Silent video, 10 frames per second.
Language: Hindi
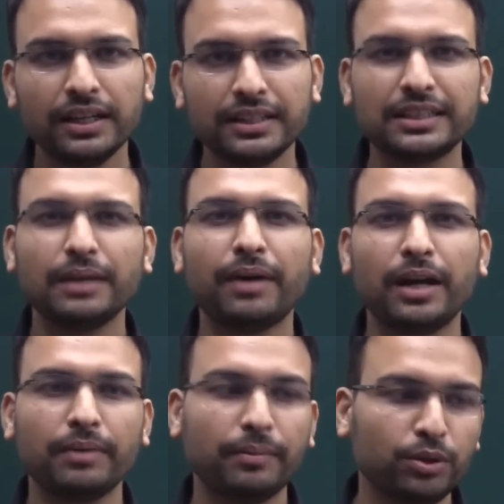जिसके
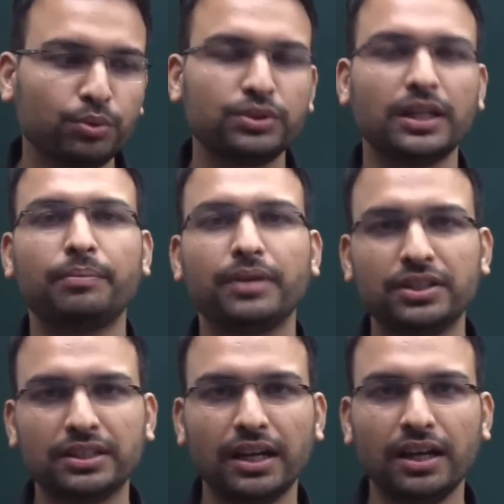बारे में हमें दूसरा
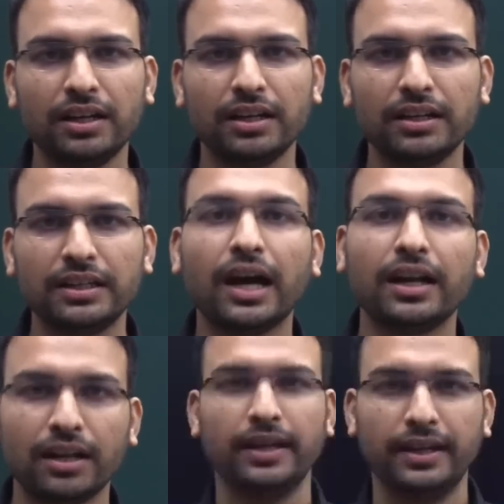पक्ष का ज्ञान ना हो